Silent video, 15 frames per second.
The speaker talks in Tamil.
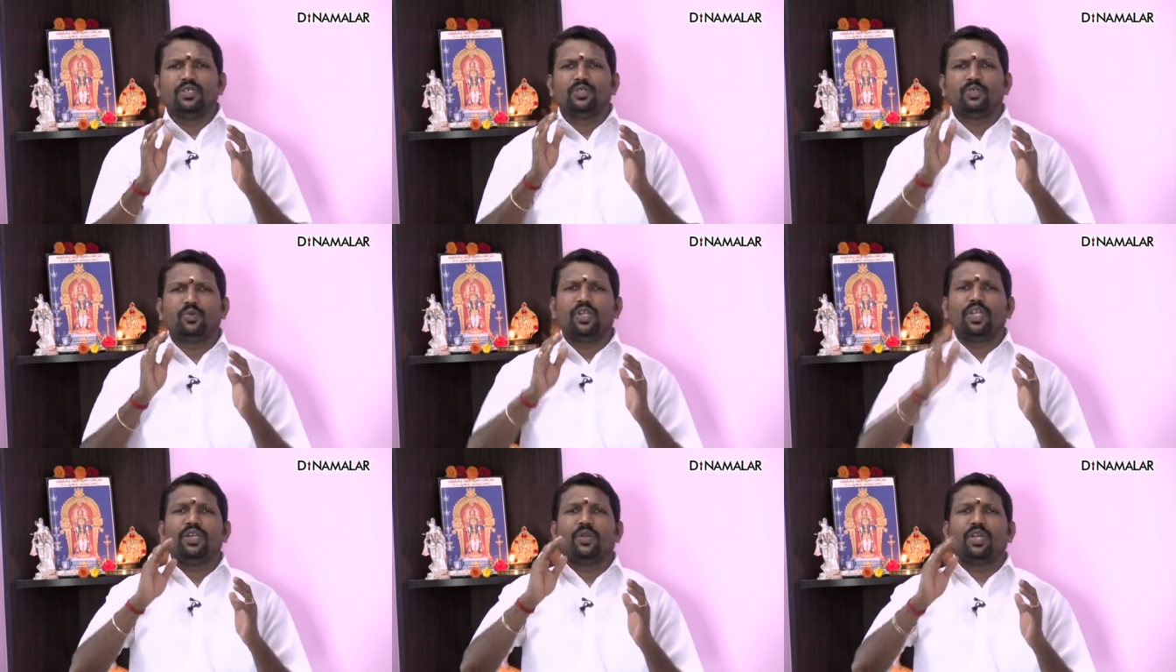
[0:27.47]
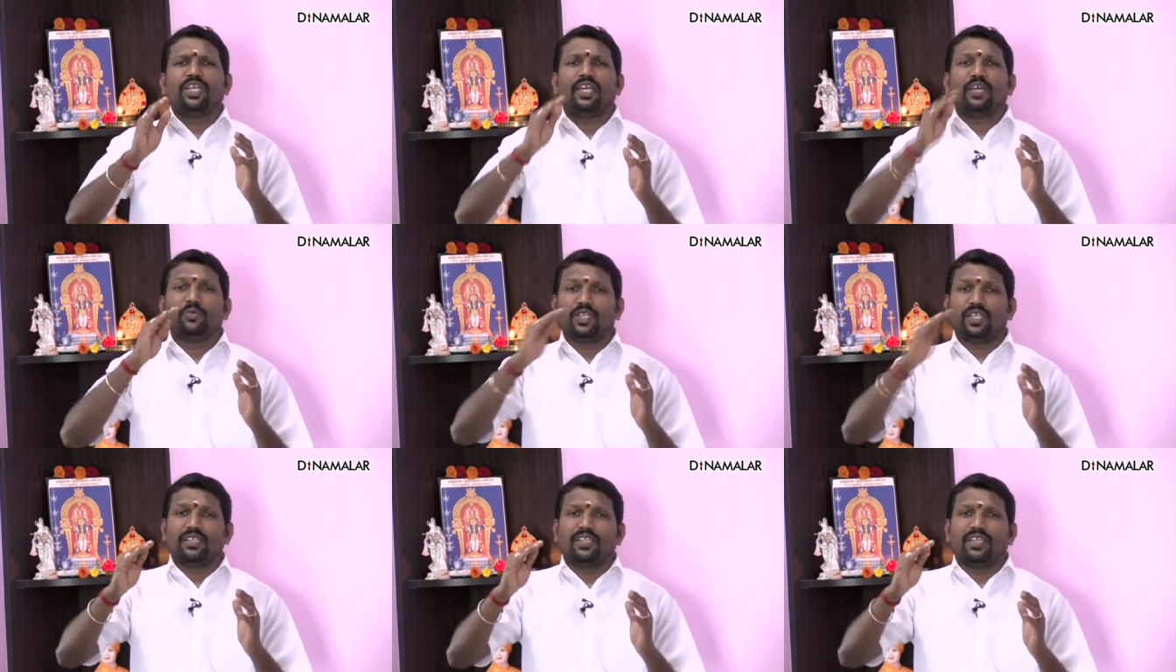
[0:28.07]
சூரியனுடைய
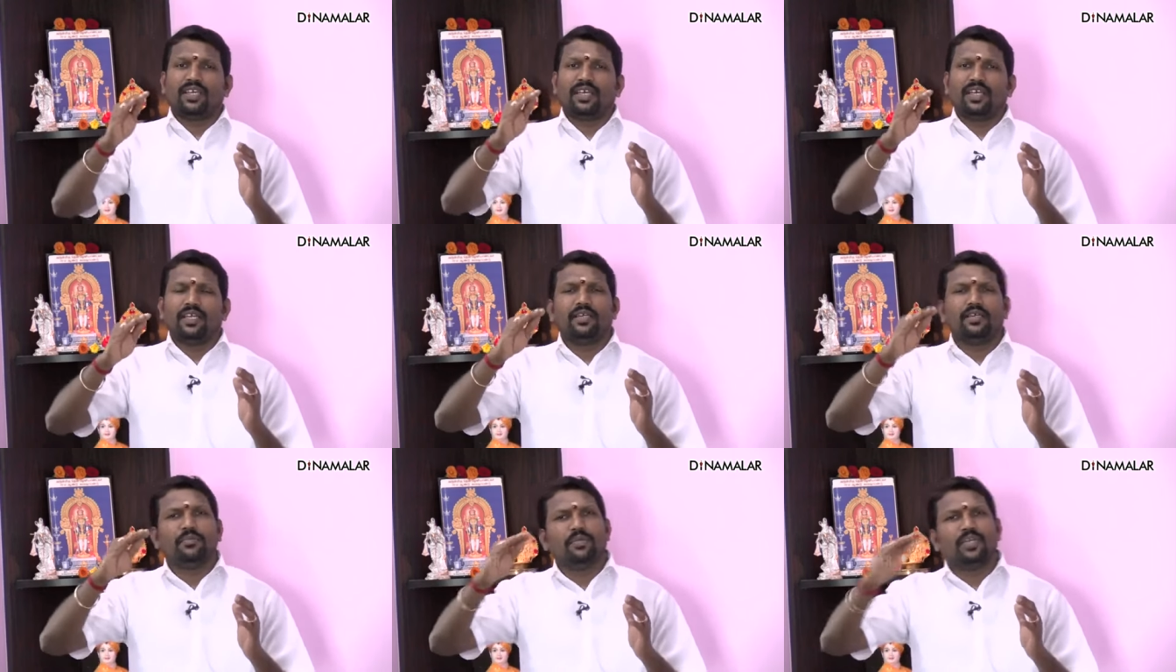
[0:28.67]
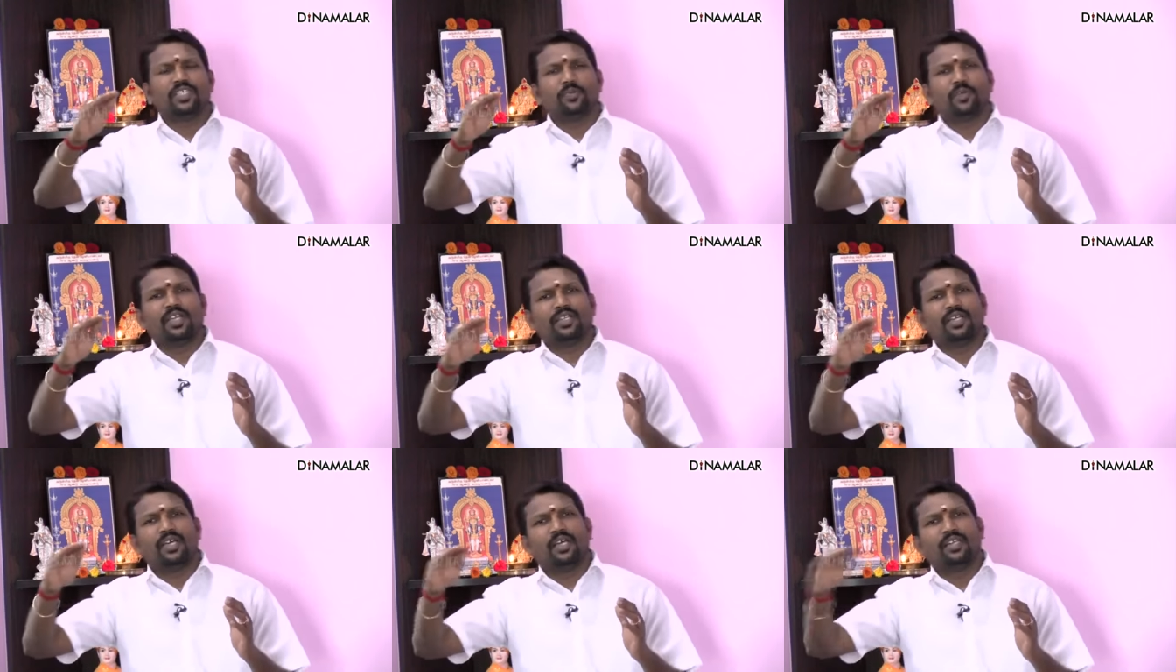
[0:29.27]
உதயத்தை பேஸ் பண்ணி
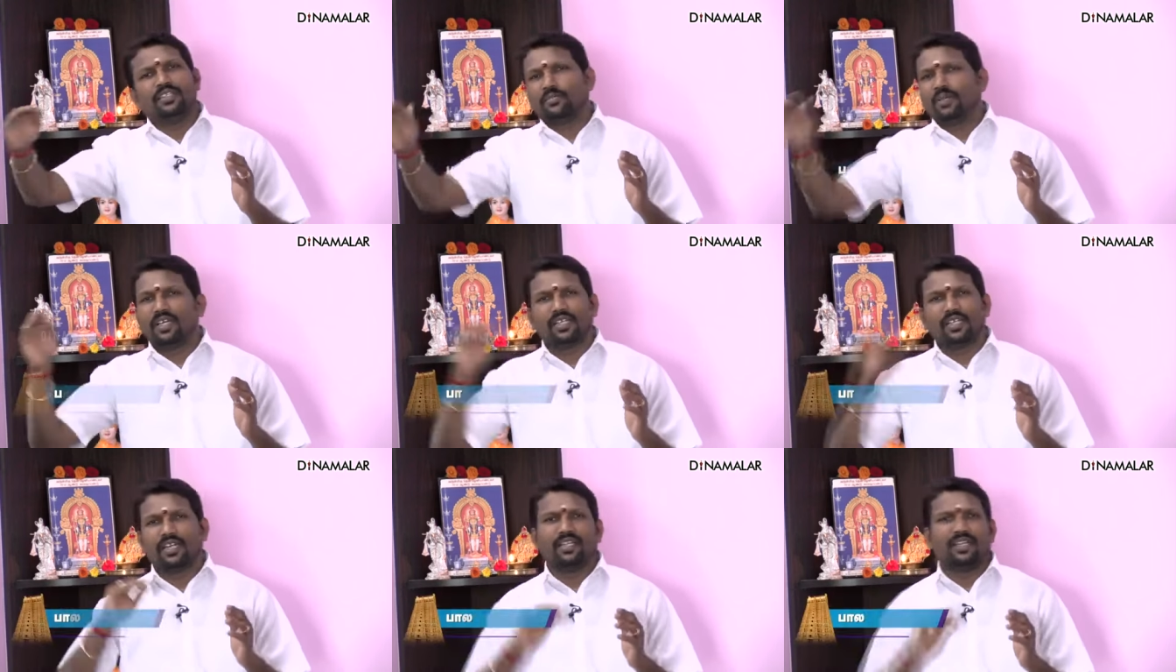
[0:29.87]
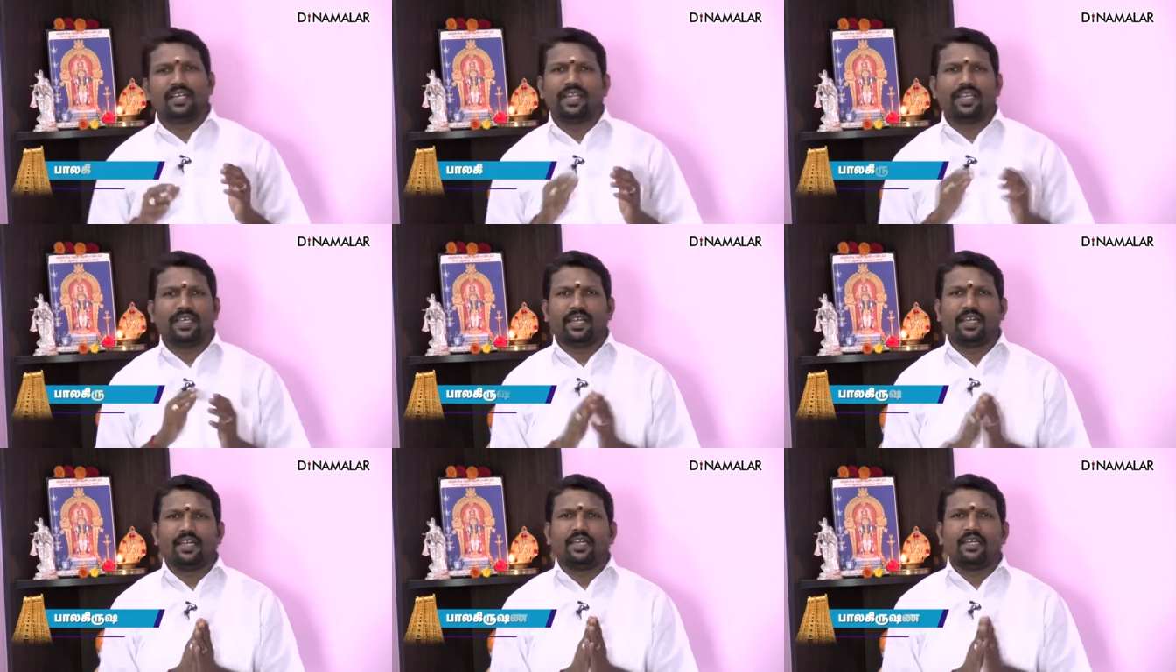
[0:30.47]
தான் இந்த மாதங்களை
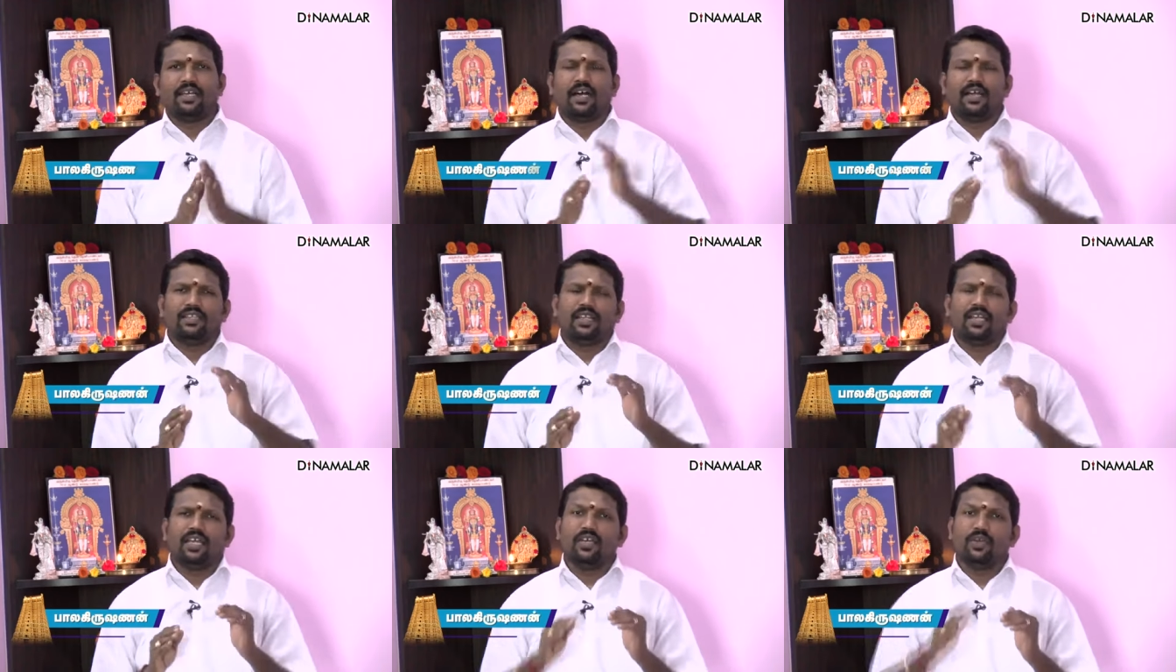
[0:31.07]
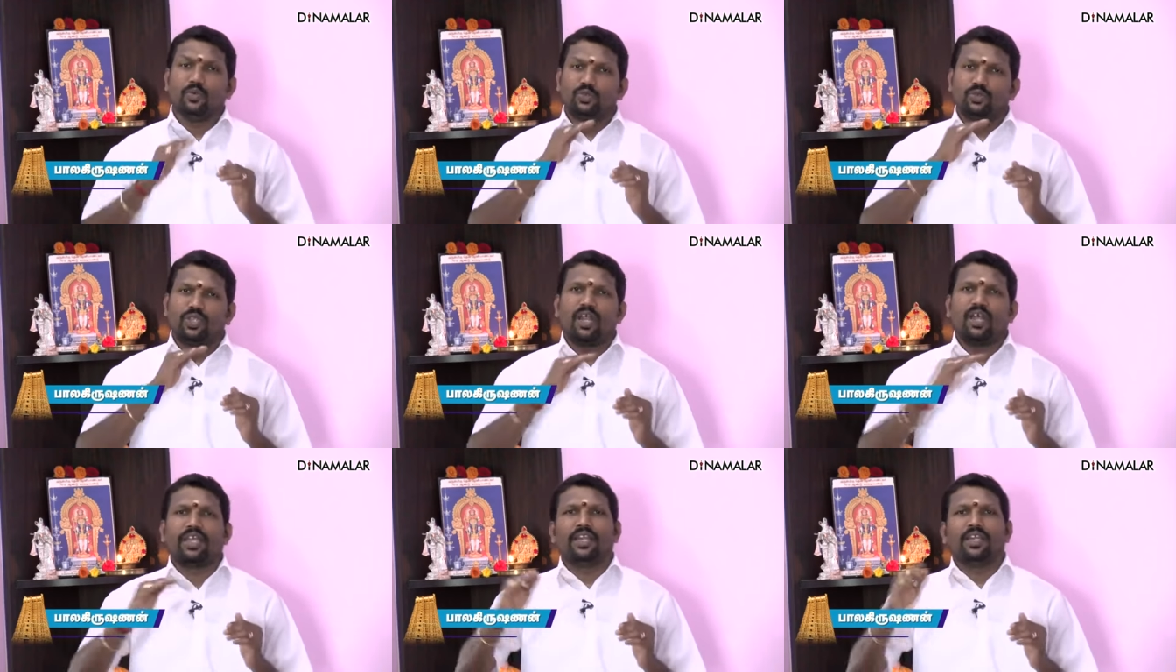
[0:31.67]
நிர்ணயிக்கிறாங்க அதில்
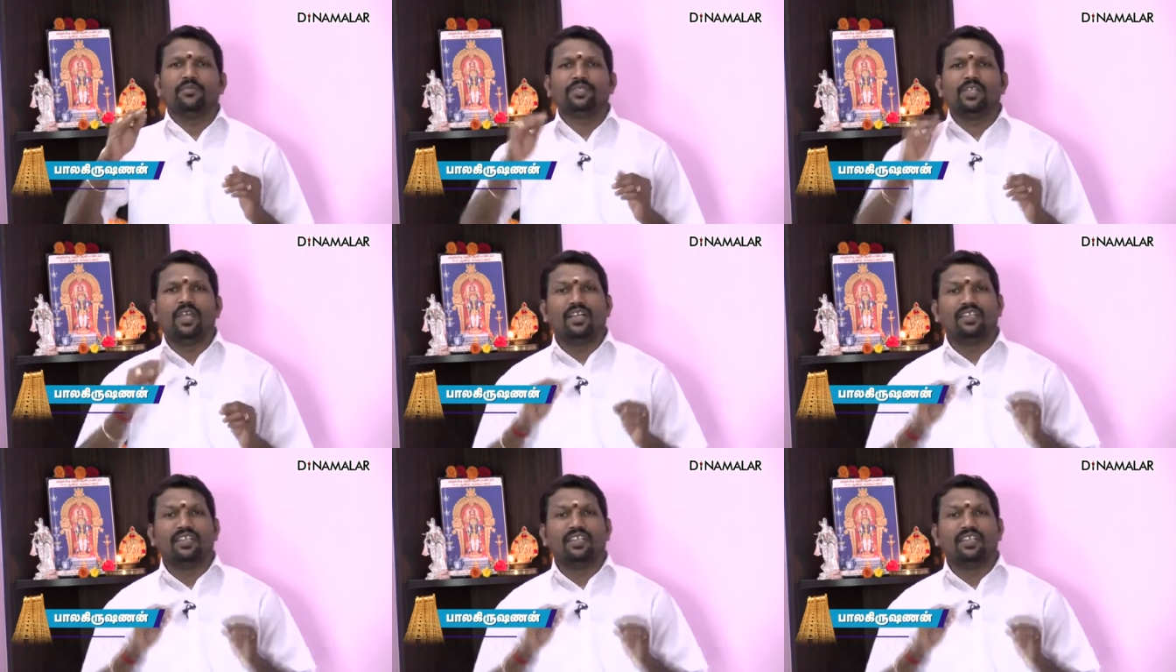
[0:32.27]
உத்தராயணம்